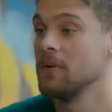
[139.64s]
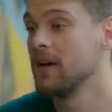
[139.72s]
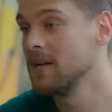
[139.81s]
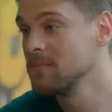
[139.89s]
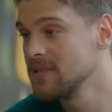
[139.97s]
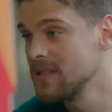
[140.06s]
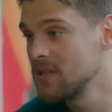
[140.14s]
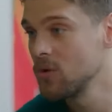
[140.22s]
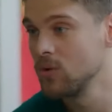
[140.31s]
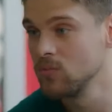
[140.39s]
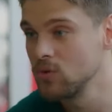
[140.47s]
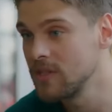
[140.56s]
tabii
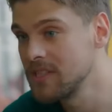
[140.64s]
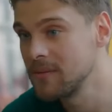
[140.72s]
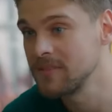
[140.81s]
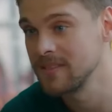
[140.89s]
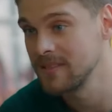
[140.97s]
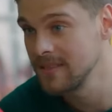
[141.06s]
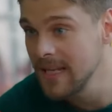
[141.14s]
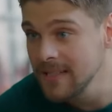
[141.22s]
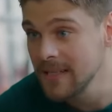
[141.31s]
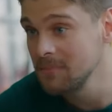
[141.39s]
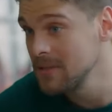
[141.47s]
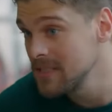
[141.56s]
aramızdaki o muhteşem sırrı
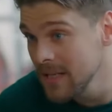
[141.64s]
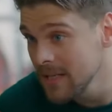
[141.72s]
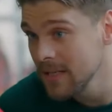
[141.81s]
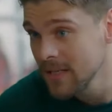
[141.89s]
nereden bilecek?